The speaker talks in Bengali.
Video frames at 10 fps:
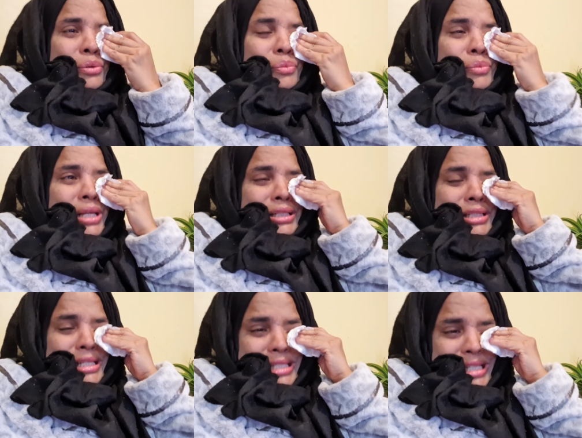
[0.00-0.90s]
খুব
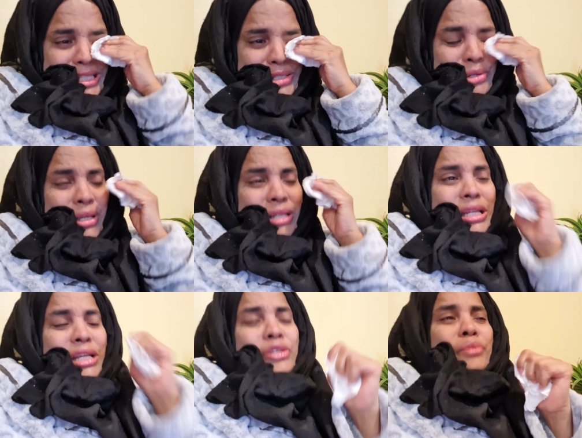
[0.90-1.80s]
দেখতে চেয়েছিল
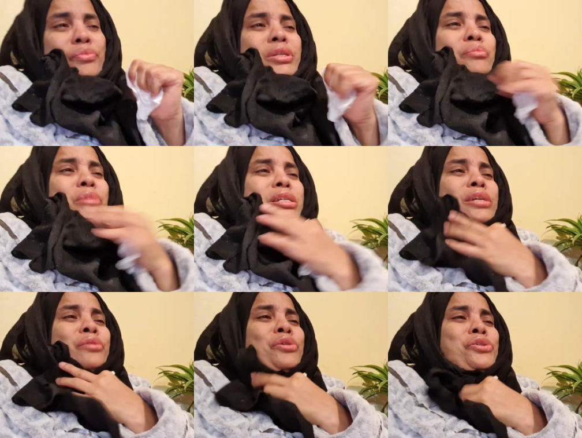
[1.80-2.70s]
এটাই সবচেয়ে
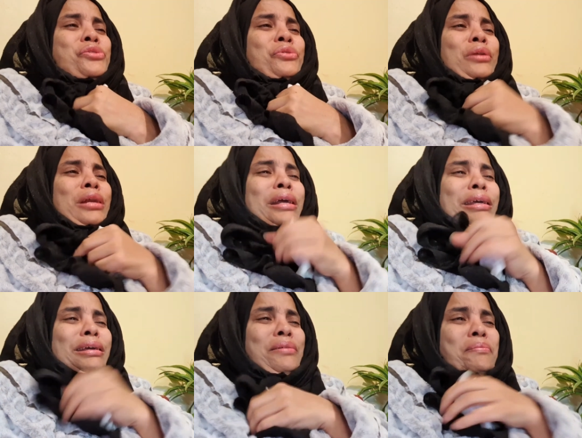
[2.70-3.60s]
বেশি কষ্ট লাগে